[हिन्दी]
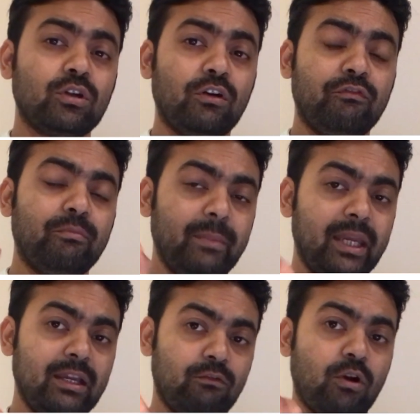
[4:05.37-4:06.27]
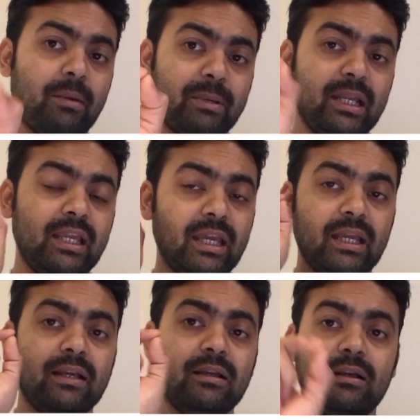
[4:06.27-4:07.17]
ऑफ मे वो आपके लिए
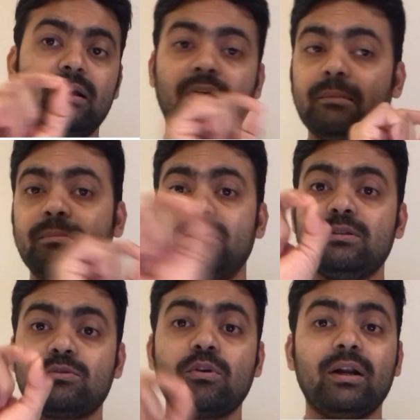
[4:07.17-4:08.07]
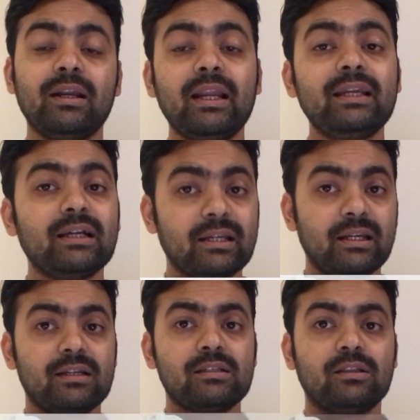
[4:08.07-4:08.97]
आप जिसको अंडरलाइन करके
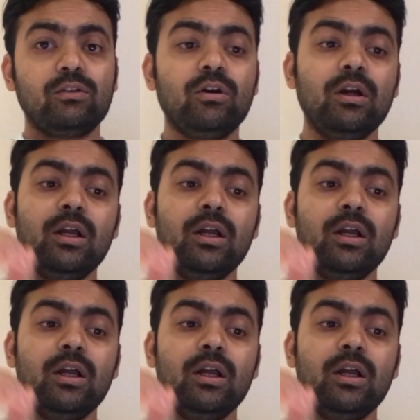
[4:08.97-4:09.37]
रख सकते हो